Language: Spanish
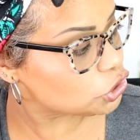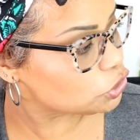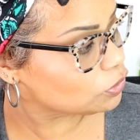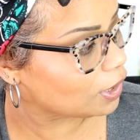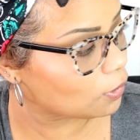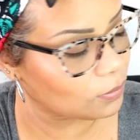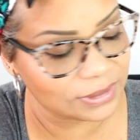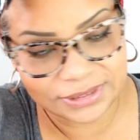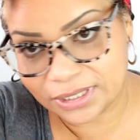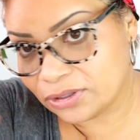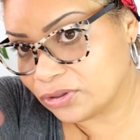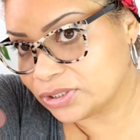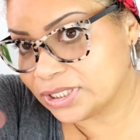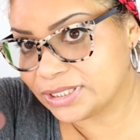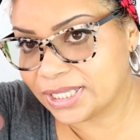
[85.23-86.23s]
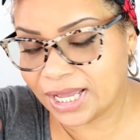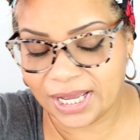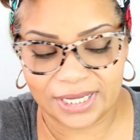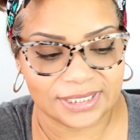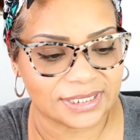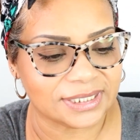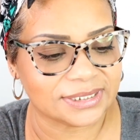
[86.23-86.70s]
unas cuantas gotitas
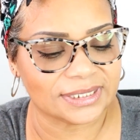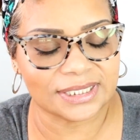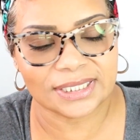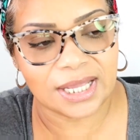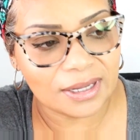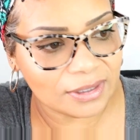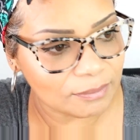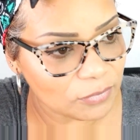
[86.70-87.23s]
ahí, ta, ta,